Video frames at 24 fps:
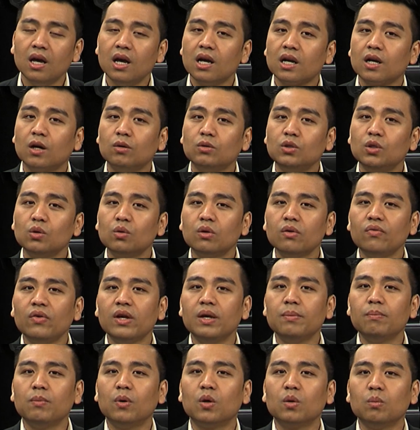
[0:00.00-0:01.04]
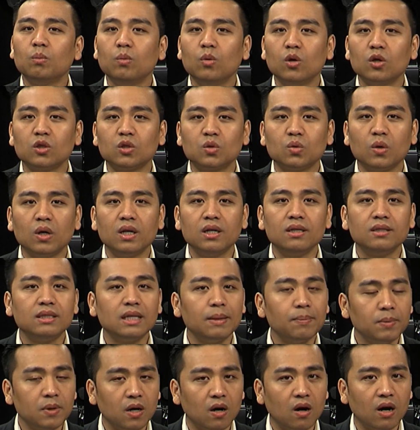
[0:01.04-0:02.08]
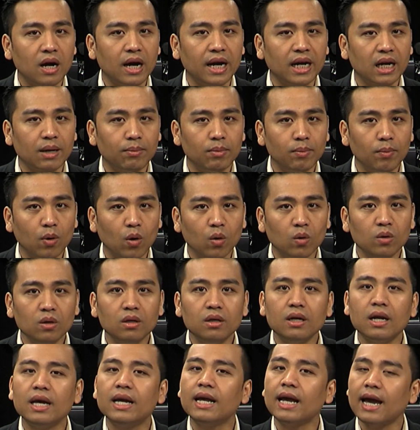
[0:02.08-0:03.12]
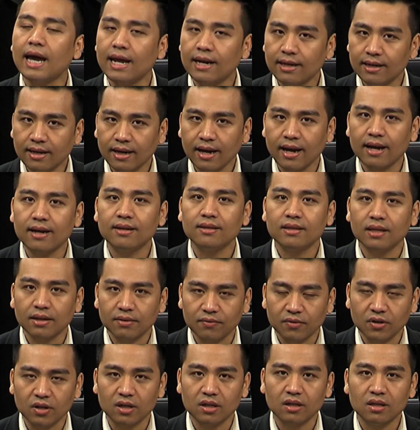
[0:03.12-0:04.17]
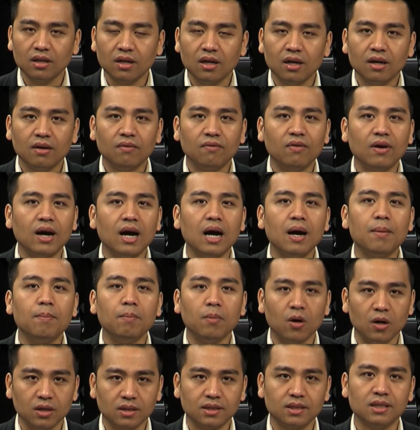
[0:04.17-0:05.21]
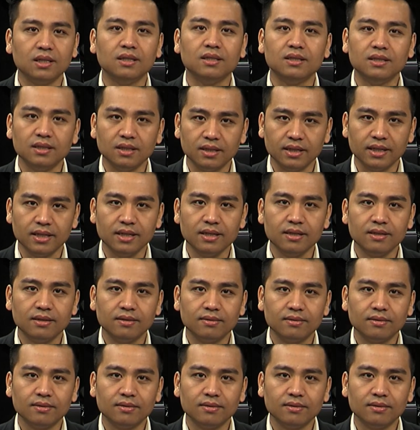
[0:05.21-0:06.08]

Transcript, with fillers: Cầu chúc quý vị một mùa xuân Giáp Ngọ hai không một bốn đầy an khang, thịnh vượng và mọi sự như ý.